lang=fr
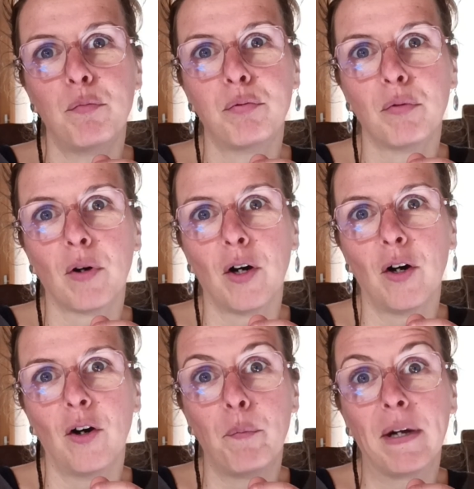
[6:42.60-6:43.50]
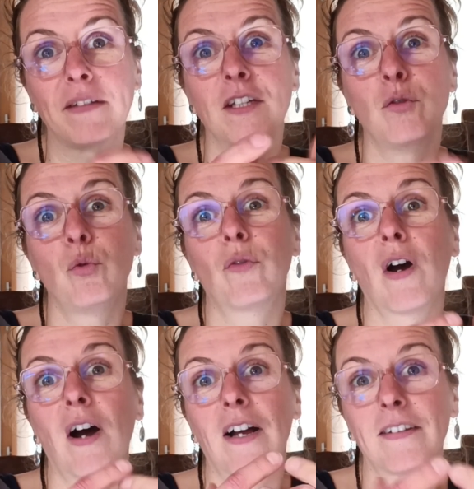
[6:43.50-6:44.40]
pour passer du
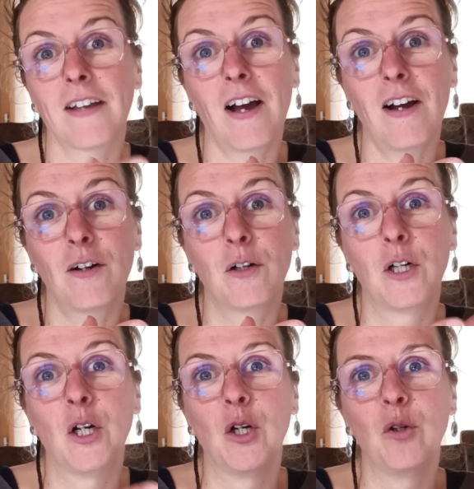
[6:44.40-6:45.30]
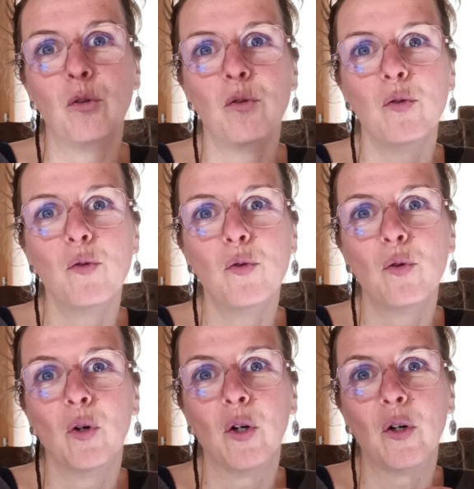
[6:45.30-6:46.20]
temps à ça,
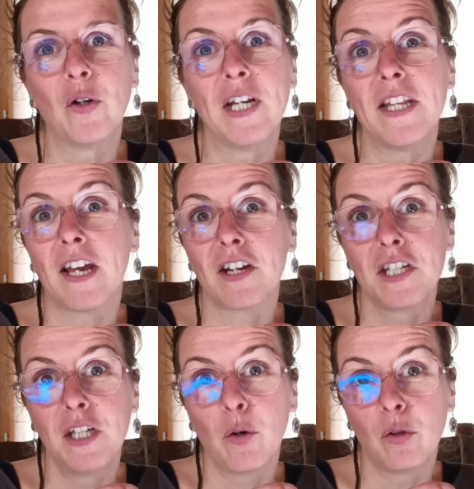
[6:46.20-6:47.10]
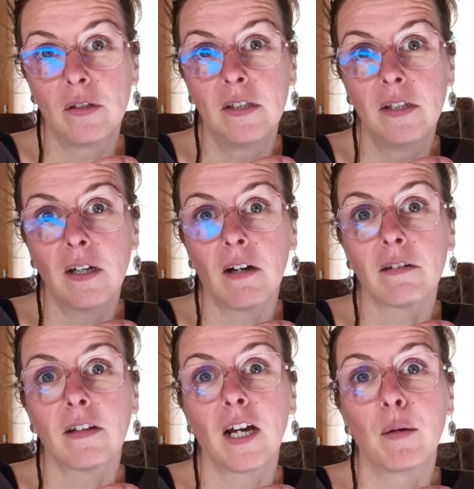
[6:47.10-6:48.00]
ou euh, l'énergie aussi
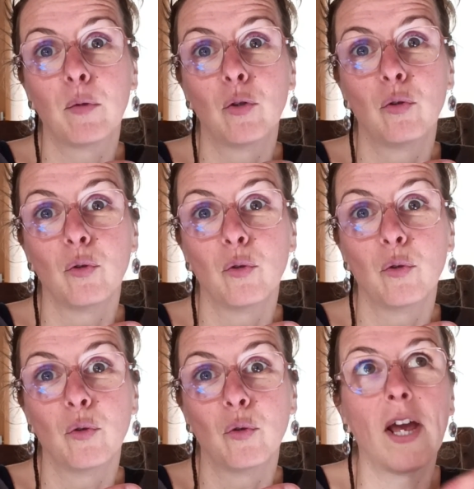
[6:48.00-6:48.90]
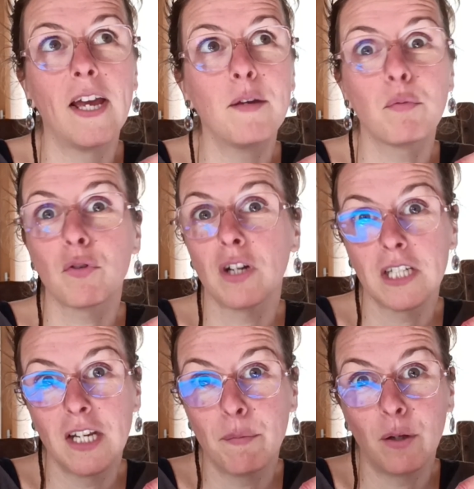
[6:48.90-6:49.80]
en termes de soleil pour
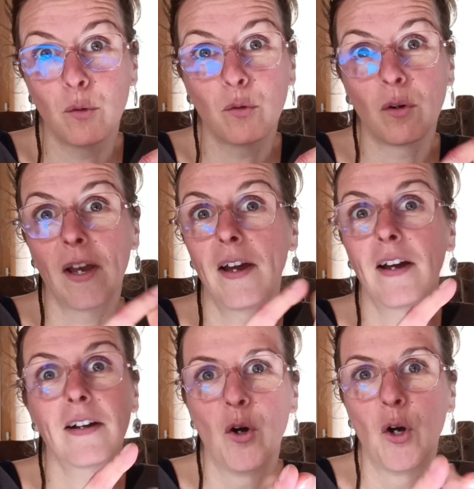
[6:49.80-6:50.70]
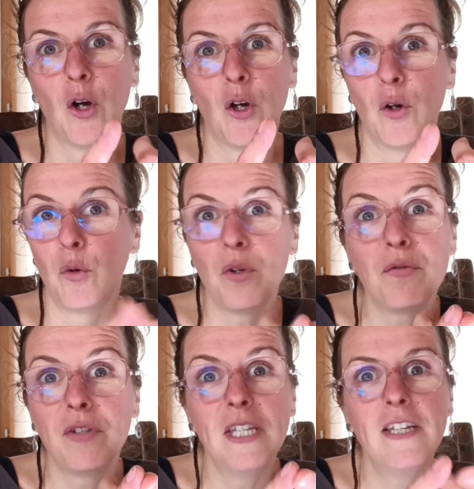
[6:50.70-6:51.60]
charger les panneaux solaires,
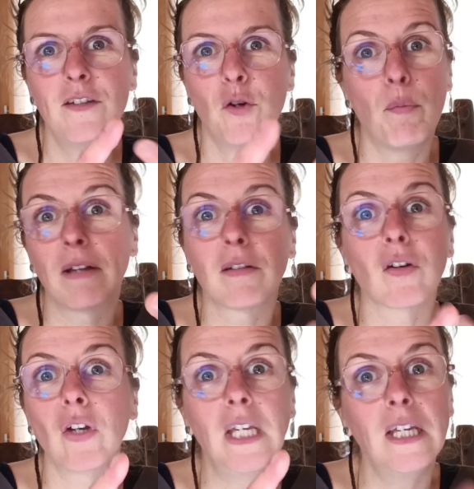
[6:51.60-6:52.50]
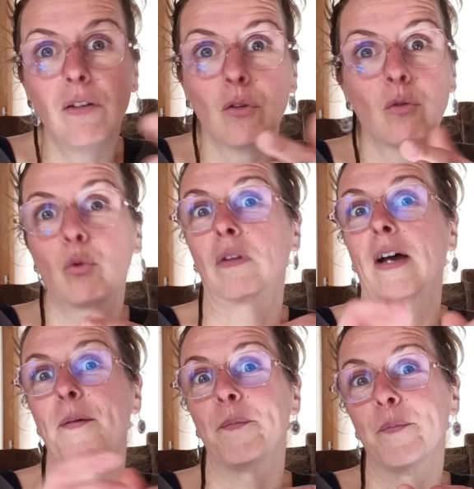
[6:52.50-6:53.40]
wifi, de batterie, de tout
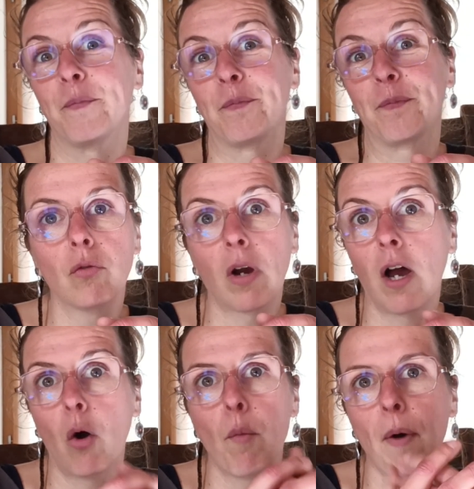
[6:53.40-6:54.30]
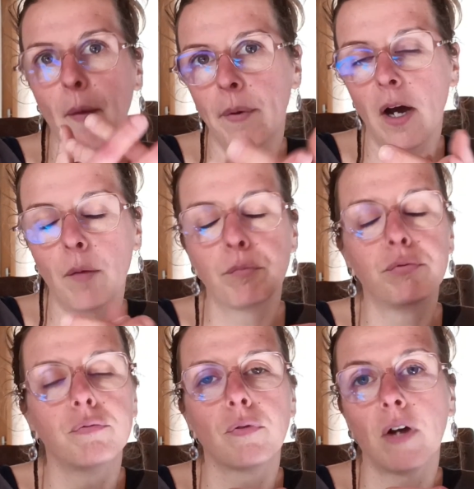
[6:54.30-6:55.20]
ça. Voilà, on part pas
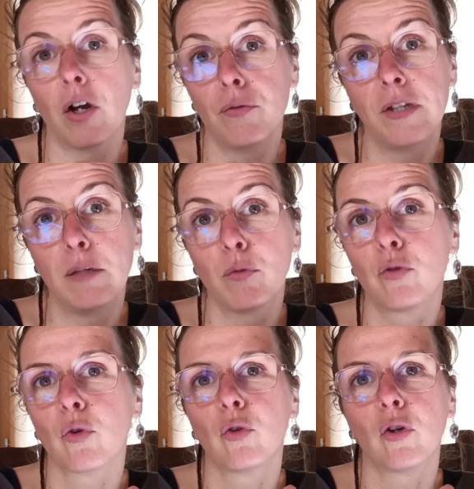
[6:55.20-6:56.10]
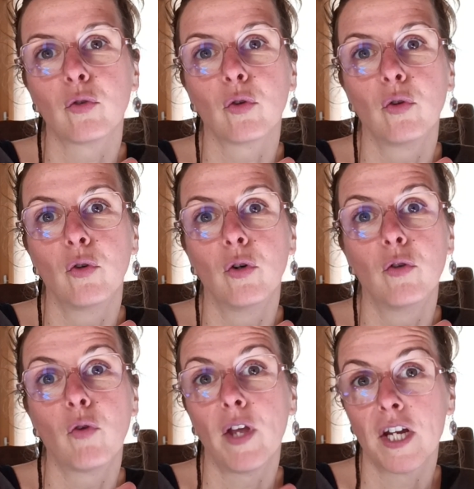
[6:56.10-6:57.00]
pour faire un film sur notre
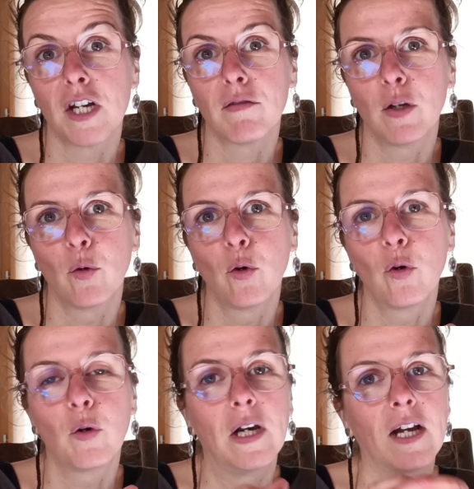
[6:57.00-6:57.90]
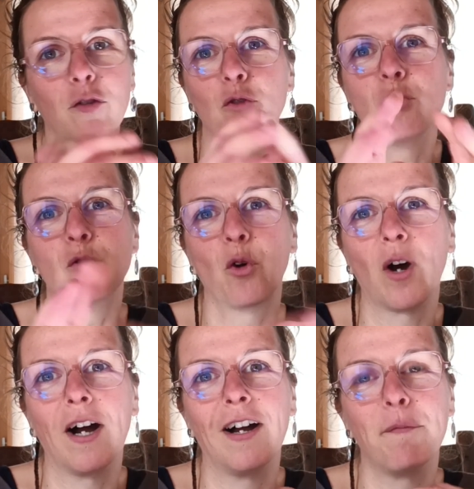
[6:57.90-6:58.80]
euh, voyage à vélo. Là, tu
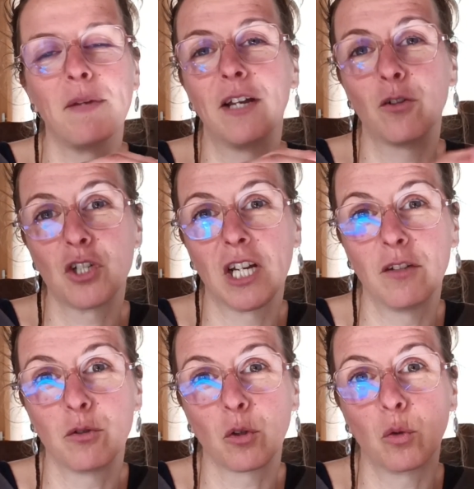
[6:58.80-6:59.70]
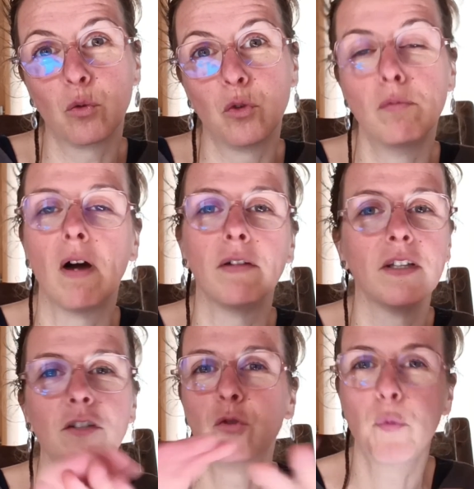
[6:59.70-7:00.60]
auras plein de chaînes sur YouTube
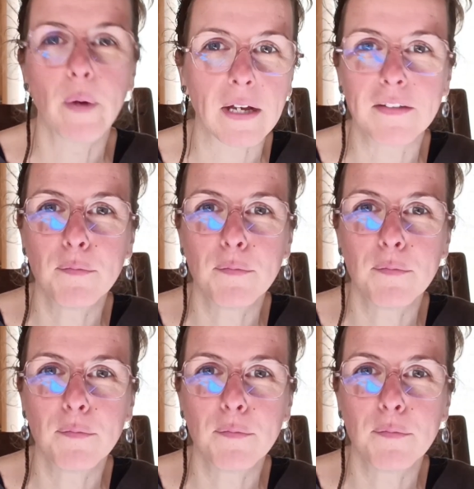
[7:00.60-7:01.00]
avec des super